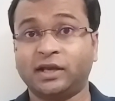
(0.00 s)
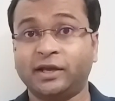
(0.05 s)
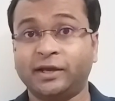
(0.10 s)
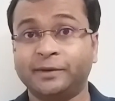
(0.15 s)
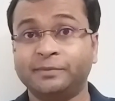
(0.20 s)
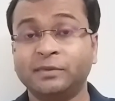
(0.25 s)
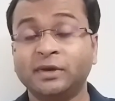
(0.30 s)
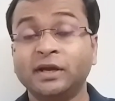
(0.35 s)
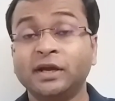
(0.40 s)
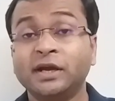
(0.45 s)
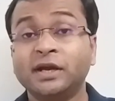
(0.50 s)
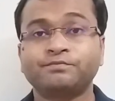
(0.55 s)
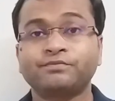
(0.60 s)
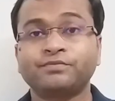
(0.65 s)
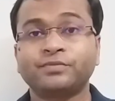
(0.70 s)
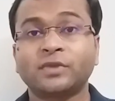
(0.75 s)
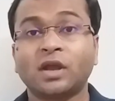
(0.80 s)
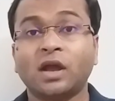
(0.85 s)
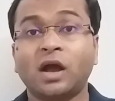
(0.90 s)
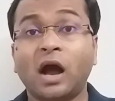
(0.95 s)
है
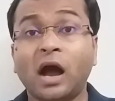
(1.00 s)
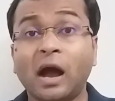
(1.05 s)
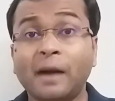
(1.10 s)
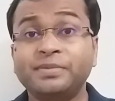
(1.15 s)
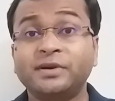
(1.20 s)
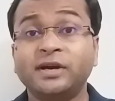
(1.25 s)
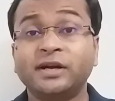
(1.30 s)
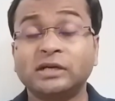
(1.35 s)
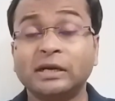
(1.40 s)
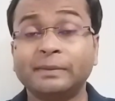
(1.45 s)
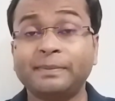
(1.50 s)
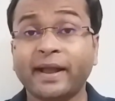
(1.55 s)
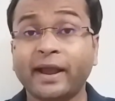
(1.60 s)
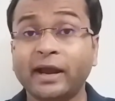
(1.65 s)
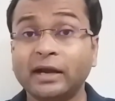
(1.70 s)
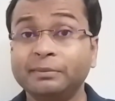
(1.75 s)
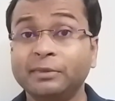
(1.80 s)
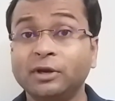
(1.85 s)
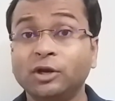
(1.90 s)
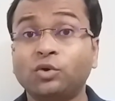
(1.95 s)
आप टेट्रा
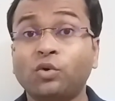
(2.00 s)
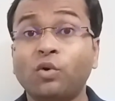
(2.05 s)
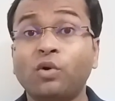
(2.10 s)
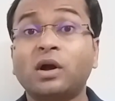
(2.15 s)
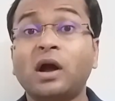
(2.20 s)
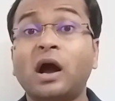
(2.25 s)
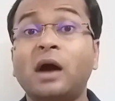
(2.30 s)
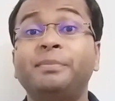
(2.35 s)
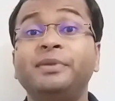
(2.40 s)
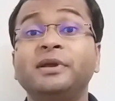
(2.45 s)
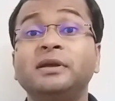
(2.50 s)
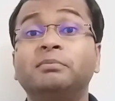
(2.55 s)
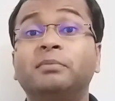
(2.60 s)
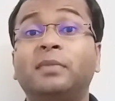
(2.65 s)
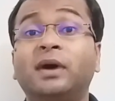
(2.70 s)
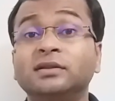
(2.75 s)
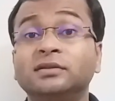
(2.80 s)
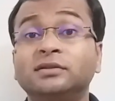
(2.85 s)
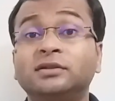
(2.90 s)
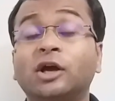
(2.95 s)
पैकेट मिल्क को काफ़ी
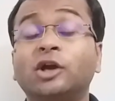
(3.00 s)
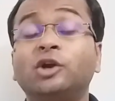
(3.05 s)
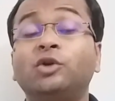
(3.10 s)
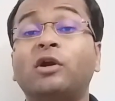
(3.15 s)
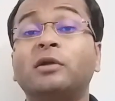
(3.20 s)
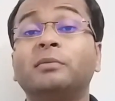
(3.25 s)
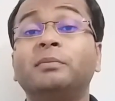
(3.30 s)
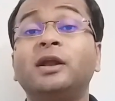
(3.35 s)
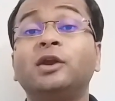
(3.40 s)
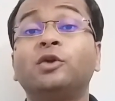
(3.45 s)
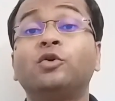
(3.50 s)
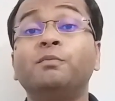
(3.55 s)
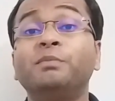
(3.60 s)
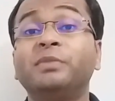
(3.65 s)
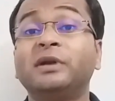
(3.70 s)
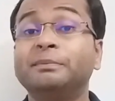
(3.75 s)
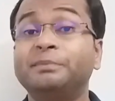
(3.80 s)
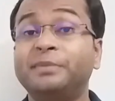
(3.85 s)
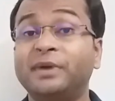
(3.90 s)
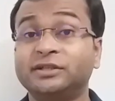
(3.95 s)
मंथ तक नॉर्मल रूम
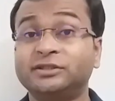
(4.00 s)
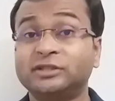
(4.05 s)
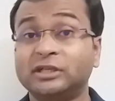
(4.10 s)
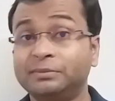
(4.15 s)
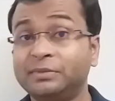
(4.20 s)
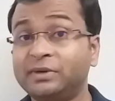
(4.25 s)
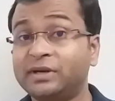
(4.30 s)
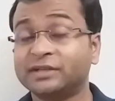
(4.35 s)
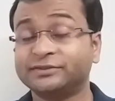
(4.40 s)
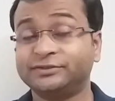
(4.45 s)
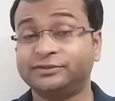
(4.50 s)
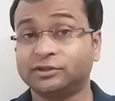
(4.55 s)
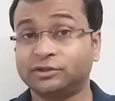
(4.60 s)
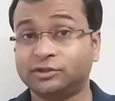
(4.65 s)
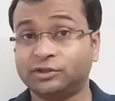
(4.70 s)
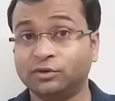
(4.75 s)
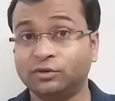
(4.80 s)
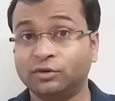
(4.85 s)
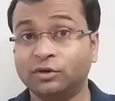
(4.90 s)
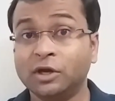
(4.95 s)
टेम्परेचर में रख
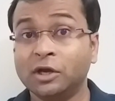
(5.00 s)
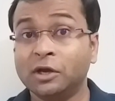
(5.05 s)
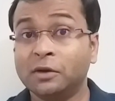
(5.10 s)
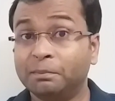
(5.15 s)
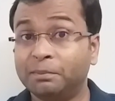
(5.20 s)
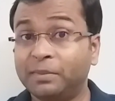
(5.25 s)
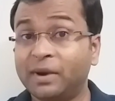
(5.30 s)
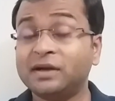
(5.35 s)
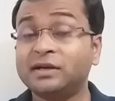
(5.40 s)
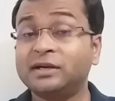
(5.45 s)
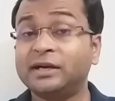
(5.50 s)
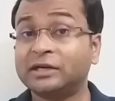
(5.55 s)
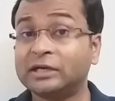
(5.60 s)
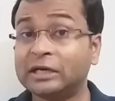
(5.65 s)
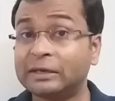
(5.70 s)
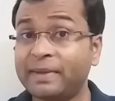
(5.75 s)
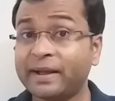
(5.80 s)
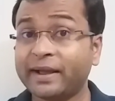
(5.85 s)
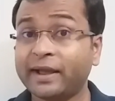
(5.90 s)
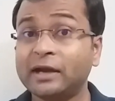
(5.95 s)
सकते हो बट
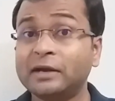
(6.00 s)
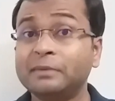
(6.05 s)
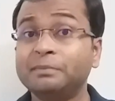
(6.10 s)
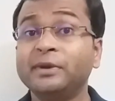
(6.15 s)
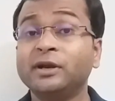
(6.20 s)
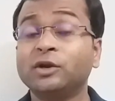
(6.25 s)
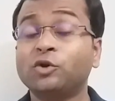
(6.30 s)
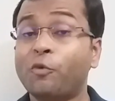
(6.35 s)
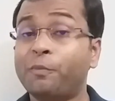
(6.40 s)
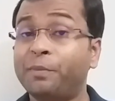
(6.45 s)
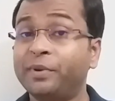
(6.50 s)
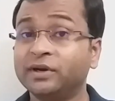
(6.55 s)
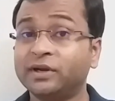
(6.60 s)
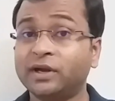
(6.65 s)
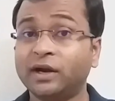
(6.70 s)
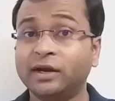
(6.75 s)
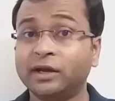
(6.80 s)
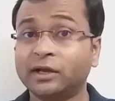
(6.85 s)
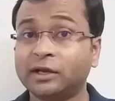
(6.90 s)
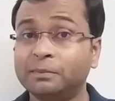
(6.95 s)
टेट्रा पैकेट मिल्क ओपन
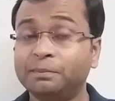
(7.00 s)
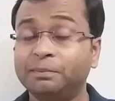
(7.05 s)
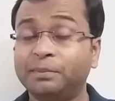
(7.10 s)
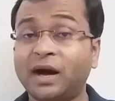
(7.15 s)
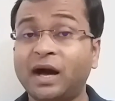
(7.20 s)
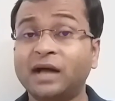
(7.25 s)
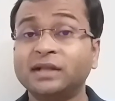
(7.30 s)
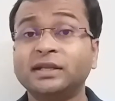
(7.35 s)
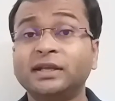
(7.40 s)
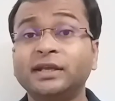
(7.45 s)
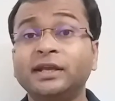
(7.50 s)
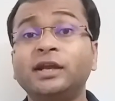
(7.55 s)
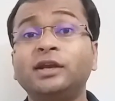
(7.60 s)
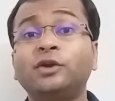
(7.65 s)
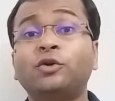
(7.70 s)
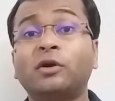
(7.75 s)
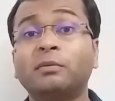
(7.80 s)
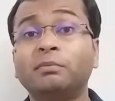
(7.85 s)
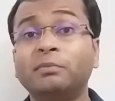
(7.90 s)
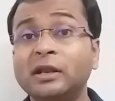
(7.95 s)
करने के बाद ये
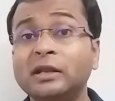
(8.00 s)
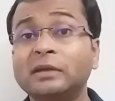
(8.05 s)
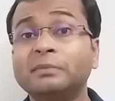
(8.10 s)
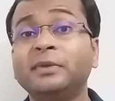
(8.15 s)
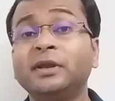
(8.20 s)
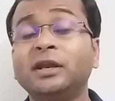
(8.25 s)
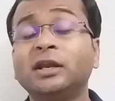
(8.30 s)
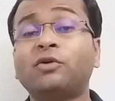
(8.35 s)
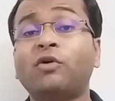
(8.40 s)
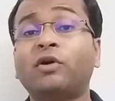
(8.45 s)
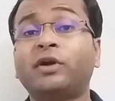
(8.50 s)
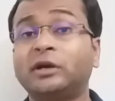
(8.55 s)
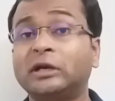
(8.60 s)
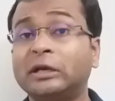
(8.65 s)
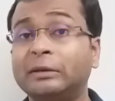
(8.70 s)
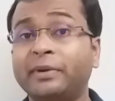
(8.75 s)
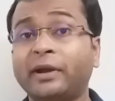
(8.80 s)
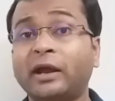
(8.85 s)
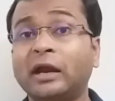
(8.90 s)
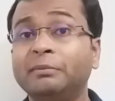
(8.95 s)
नॉर्मल मिल्क और
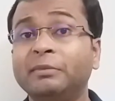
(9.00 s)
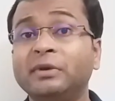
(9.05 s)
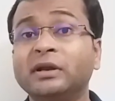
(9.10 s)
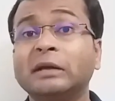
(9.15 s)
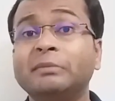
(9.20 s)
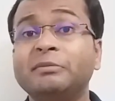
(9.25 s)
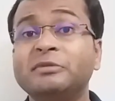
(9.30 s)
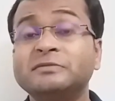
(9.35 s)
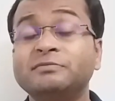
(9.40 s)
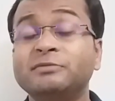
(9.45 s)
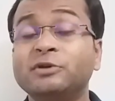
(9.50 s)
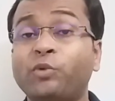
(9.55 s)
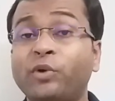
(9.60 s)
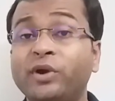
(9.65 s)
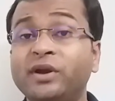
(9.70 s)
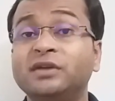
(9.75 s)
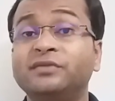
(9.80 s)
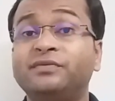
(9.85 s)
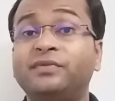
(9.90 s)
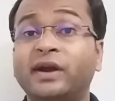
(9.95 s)
टेट्रा पैकेट मिल्क के बीच में
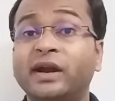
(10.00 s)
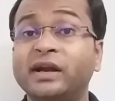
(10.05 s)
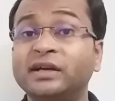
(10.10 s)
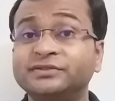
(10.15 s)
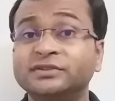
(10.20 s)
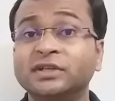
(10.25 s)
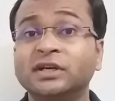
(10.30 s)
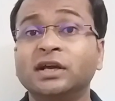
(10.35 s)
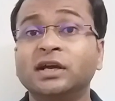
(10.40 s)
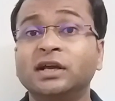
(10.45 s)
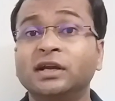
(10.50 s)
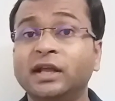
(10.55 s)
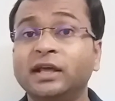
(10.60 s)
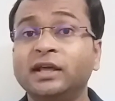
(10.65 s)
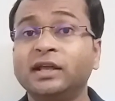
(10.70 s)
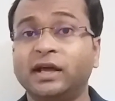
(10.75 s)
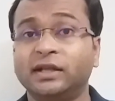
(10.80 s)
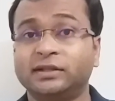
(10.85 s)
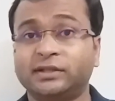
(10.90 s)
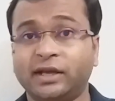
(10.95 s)
कोई डिफरेंस
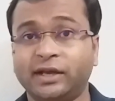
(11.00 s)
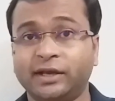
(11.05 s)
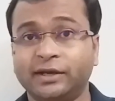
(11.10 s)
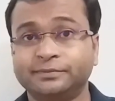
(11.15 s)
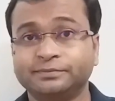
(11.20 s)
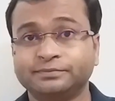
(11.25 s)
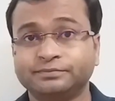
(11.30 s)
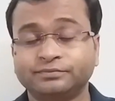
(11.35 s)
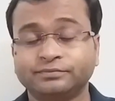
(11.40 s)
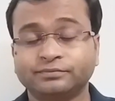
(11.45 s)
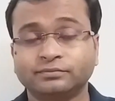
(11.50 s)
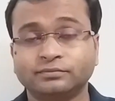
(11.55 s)
नहीं रहता है